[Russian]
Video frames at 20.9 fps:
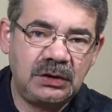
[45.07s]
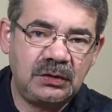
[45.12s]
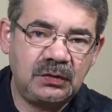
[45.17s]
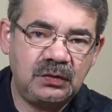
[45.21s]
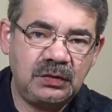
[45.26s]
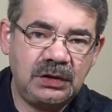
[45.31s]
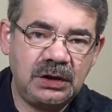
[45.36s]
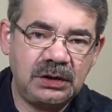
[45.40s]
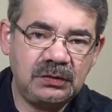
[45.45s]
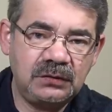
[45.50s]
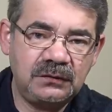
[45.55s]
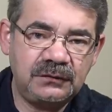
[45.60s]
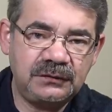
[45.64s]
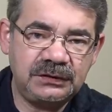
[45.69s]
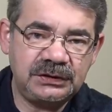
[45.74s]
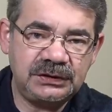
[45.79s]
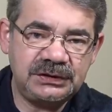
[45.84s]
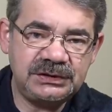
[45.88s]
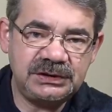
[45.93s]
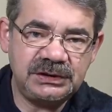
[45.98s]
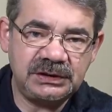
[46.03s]

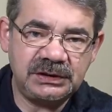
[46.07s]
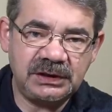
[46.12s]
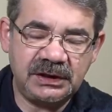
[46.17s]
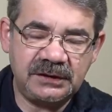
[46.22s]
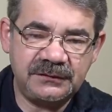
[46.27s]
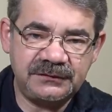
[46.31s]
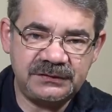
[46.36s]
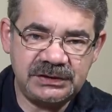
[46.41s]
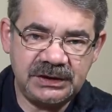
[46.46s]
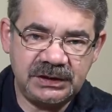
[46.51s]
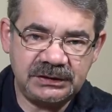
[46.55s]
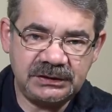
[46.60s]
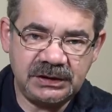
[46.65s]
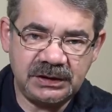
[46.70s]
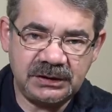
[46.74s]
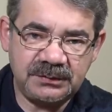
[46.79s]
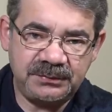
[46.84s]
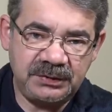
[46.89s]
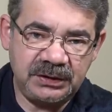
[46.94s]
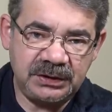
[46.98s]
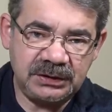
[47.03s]
уголовных дел о
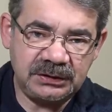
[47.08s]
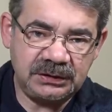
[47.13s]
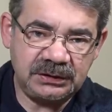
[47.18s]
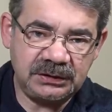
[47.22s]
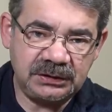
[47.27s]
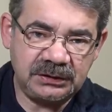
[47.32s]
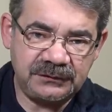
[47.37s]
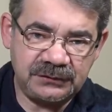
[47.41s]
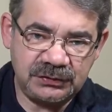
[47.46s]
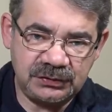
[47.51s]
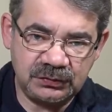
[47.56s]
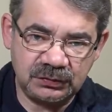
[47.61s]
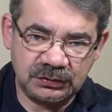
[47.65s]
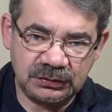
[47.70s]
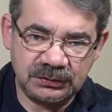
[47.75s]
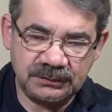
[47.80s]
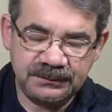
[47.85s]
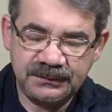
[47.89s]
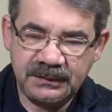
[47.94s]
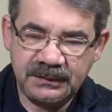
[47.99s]
взятках, переданных в суд.